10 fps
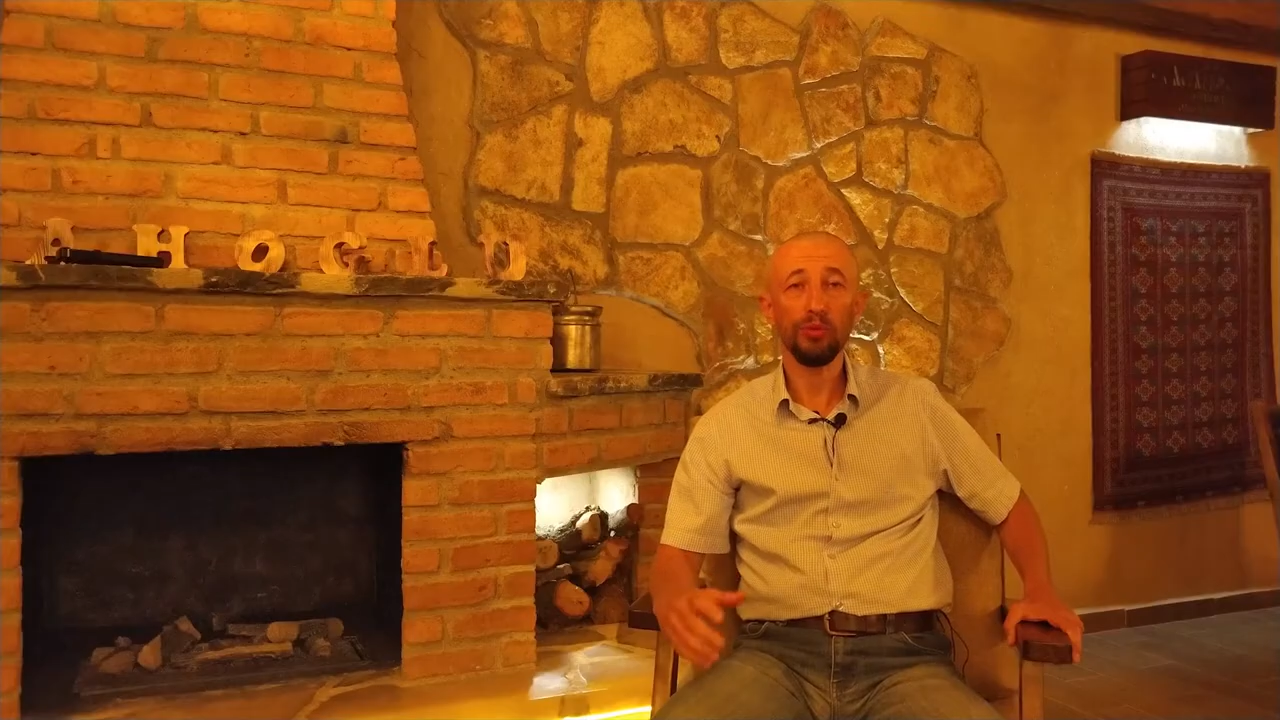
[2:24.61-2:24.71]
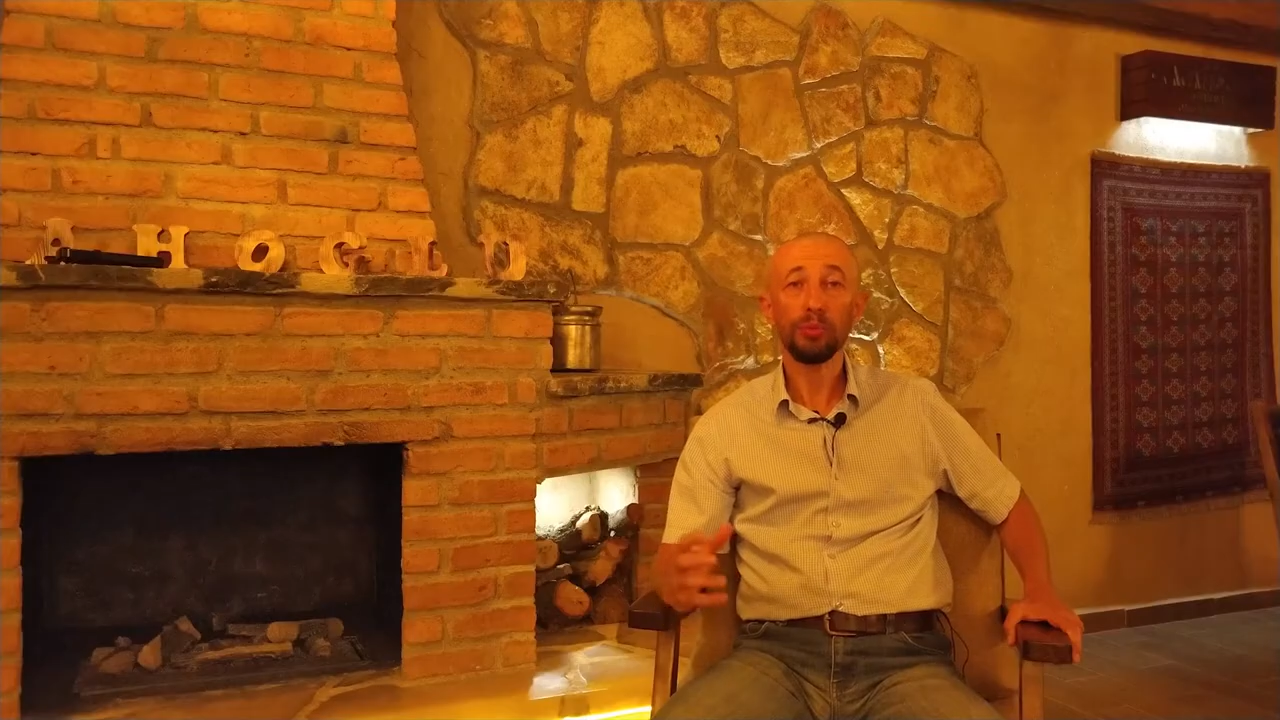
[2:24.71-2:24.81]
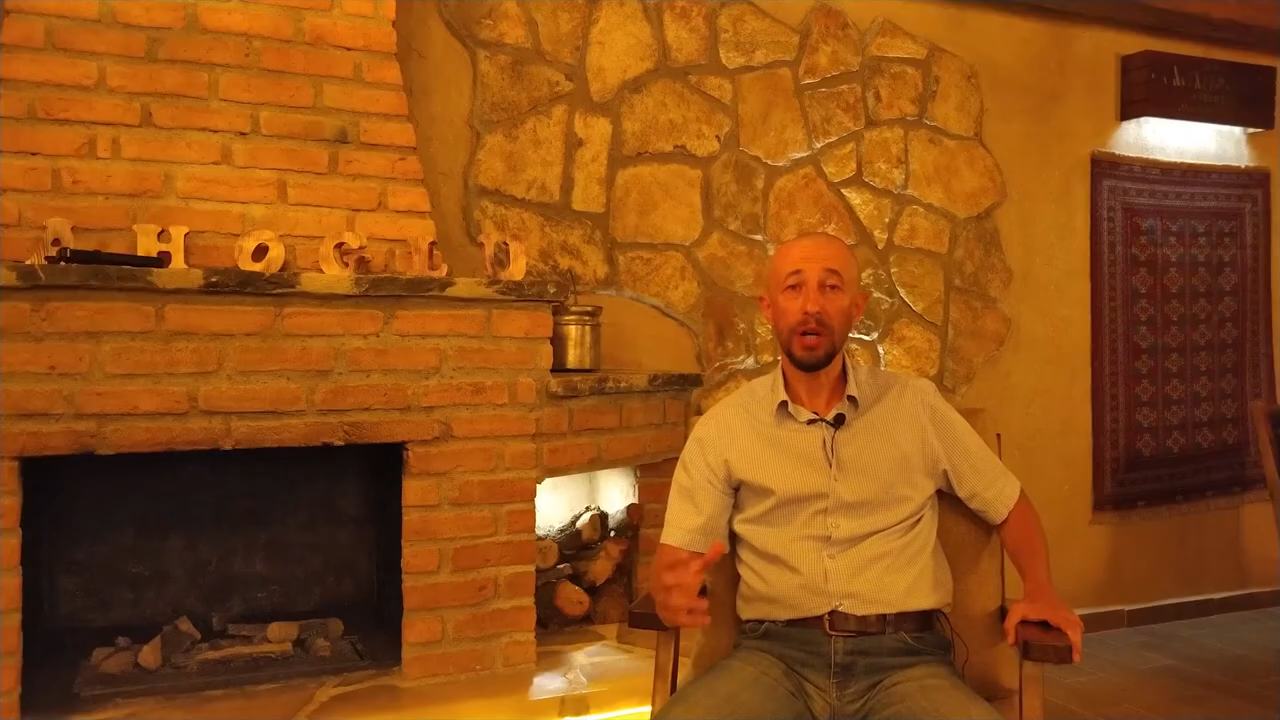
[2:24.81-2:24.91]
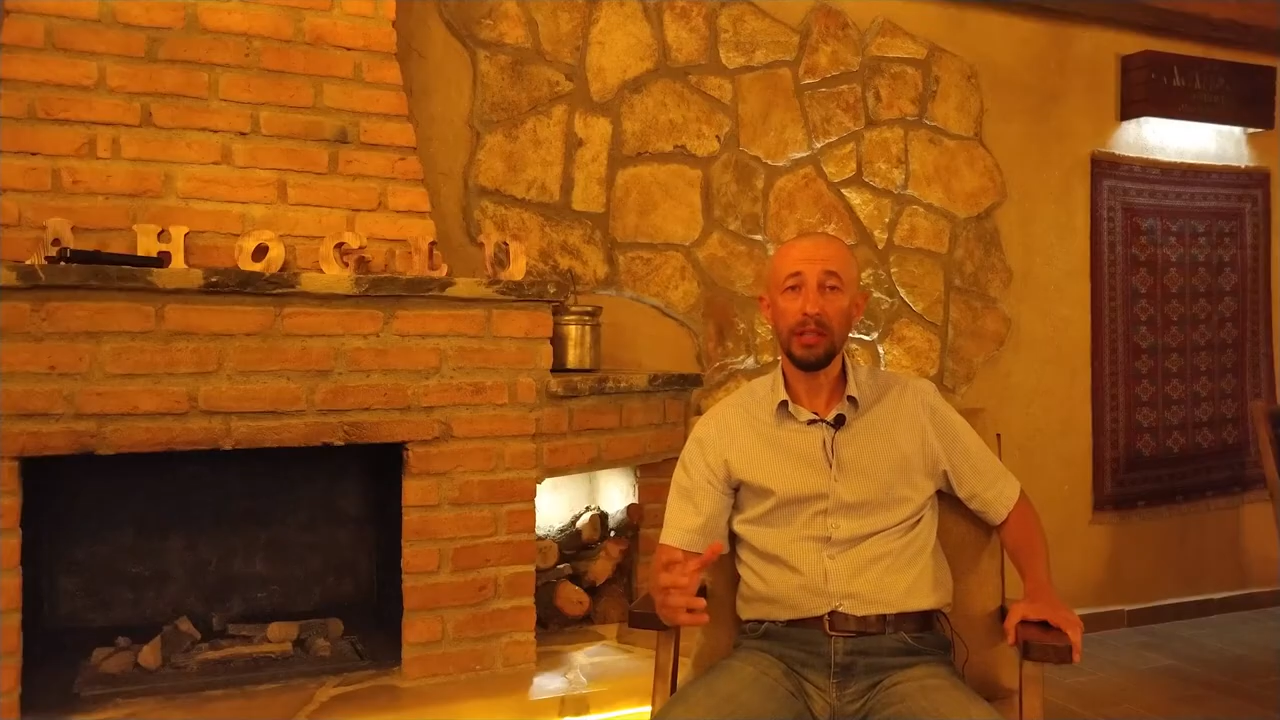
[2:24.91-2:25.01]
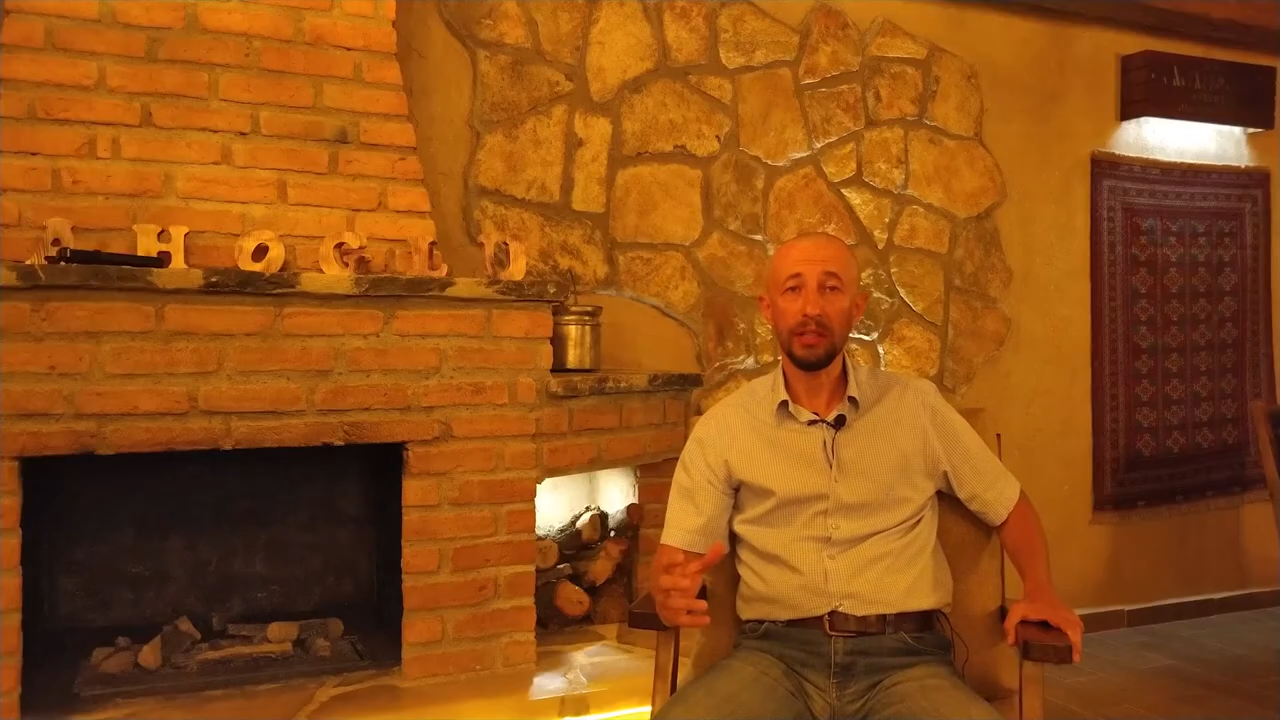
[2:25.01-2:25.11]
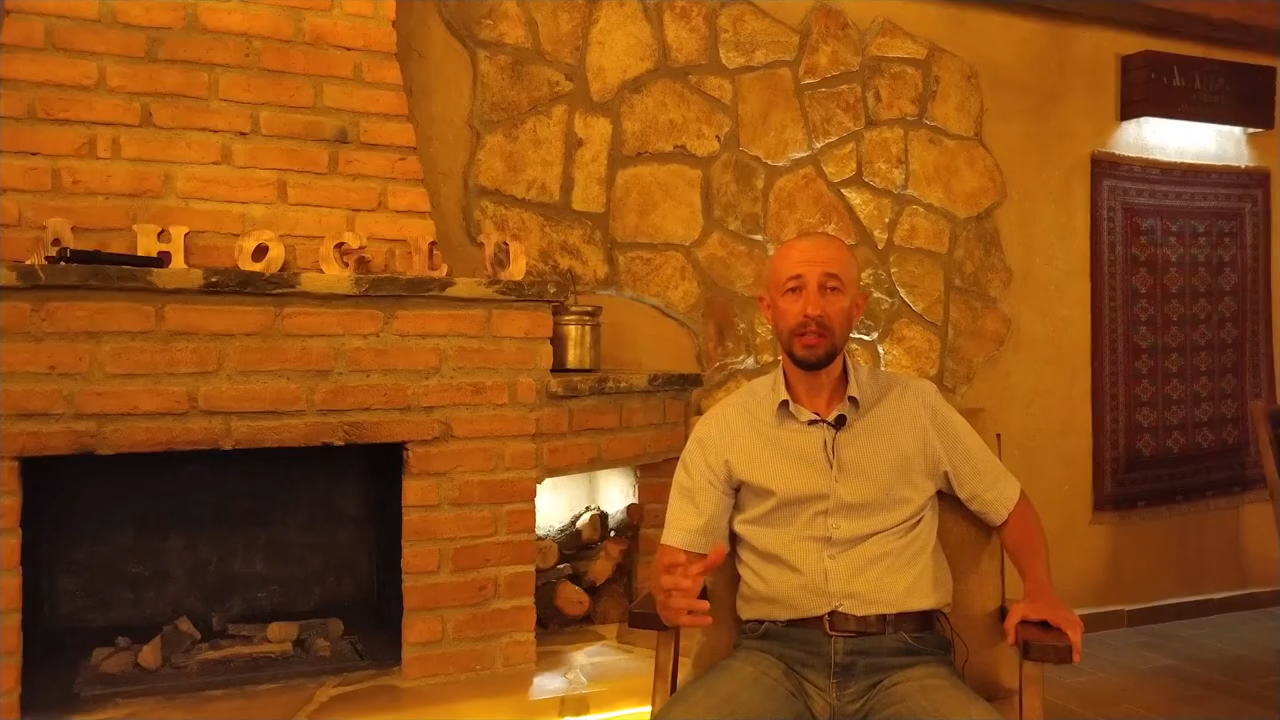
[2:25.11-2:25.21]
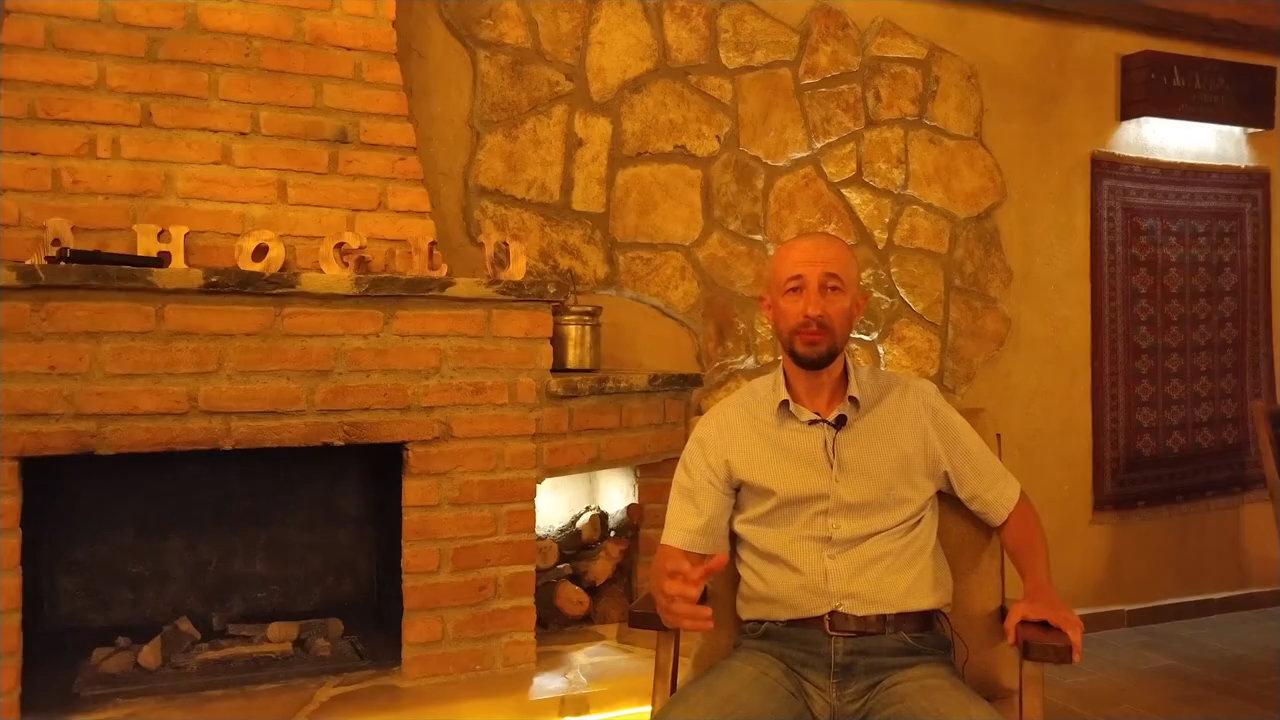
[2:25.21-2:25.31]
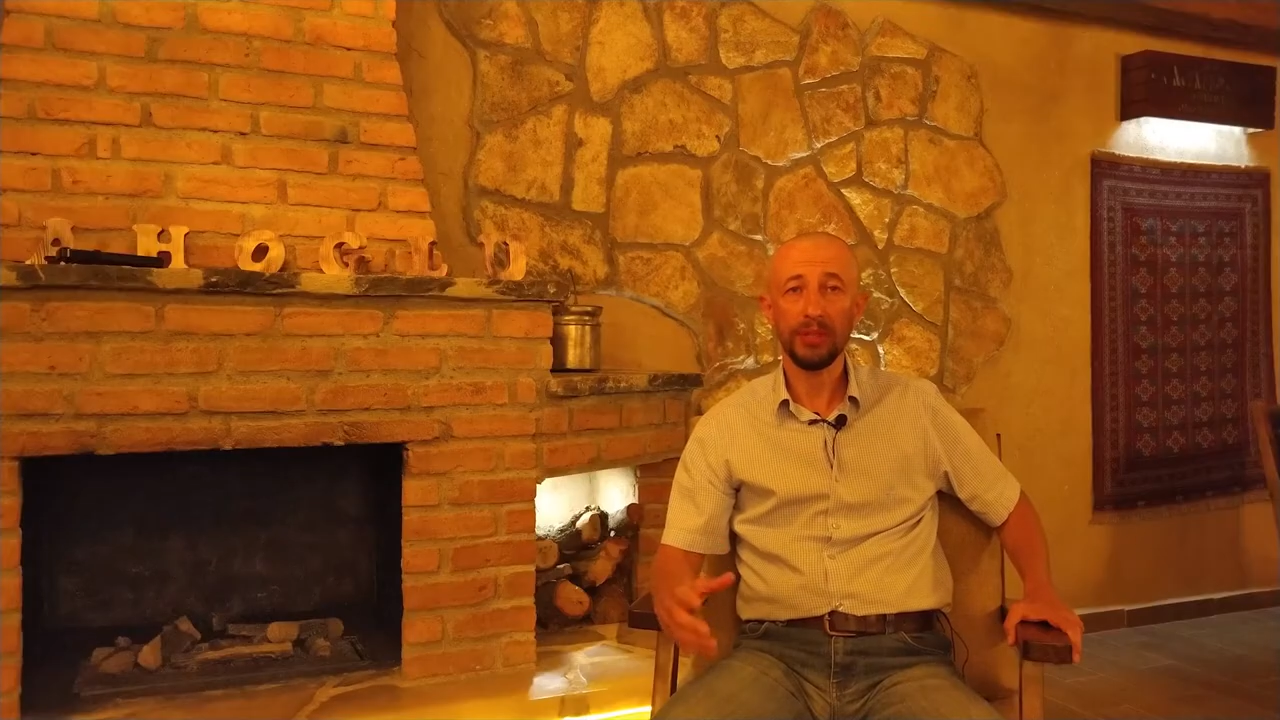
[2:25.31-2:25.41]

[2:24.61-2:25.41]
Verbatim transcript: büyük bağlılıkla